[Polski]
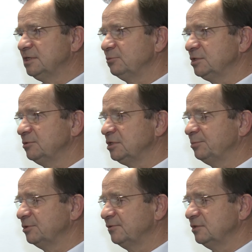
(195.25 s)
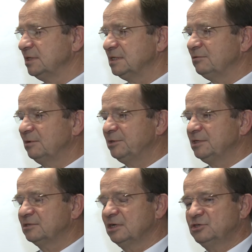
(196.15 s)
Nie możemy sobie pozwolić na załamanie
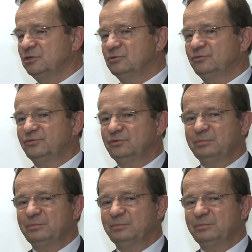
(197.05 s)
wskaźników.